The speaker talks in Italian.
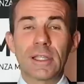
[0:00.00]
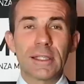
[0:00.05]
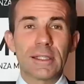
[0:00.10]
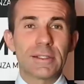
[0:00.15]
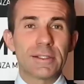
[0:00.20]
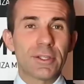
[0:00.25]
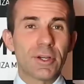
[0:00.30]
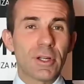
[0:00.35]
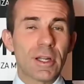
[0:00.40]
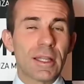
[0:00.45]

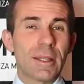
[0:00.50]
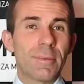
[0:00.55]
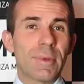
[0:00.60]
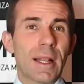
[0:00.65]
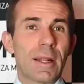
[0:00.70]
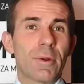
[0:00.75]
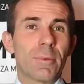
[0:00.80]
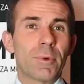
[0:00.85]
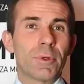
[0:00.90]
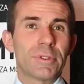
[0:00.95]
edizione di
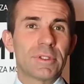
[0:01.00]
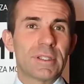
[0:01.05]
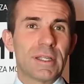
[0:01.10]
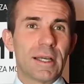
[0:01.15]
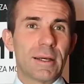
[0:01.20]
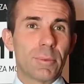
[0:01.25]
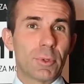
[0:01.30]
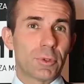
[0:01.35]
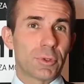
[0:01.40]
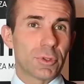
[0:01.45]
Milano
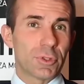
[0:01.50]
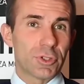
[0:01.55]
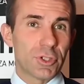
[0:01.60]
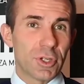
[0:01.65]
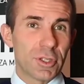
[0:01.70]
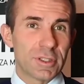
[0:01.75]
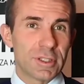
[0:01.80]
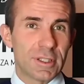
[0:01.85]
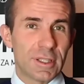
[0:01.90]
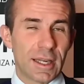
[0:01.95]
Monza Motor
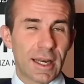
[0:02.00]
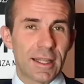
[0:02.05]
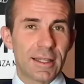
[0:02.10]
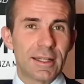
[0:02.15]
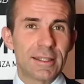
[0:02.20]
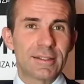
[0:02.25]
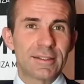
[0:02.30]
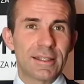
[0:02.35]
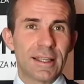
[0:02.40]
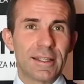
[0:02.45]
Show si terrà
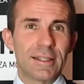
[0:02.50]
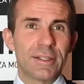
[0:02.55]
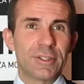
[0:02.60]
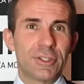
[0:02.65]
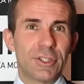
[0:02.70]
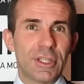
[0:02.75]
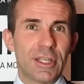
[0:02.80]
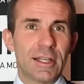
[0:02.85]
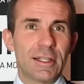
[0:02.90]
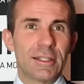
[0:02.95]
dal
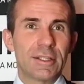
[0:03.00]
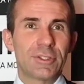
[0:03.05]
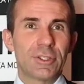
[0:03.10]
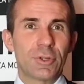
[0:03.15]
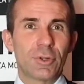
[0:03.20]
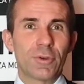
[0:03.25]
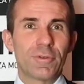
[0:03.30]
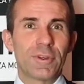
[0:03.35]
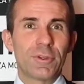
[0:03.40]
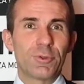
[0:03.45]
16 al
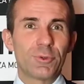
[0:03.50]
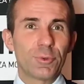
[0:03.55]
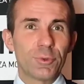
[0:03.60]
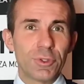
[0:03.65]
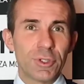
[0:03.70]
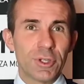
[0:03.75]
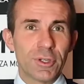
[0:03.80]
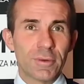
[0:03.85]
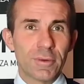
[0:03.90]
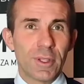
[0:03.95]
19
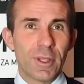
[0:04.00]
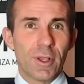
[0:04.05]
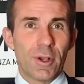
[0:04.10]
giugno,